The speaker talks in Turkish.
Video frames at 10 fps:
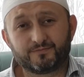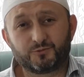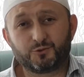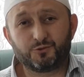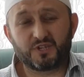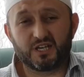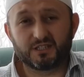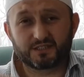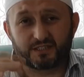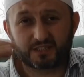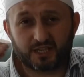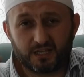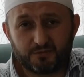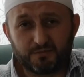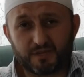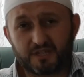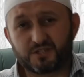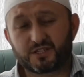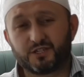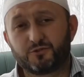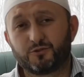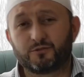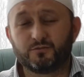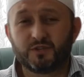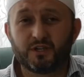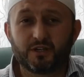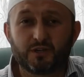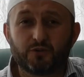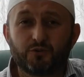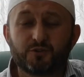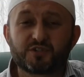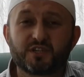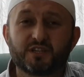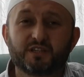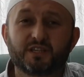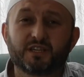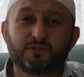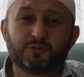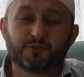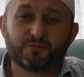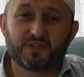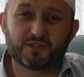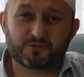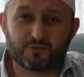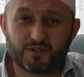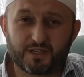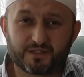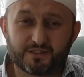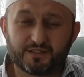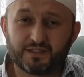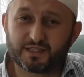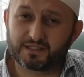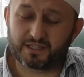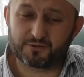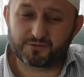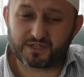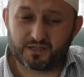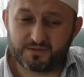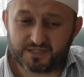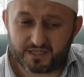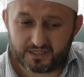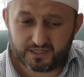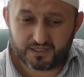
dünyalıkları kalbimden çıkarıyorum, o şekilde geliyorum diye söyler. Ne kadar güzel bize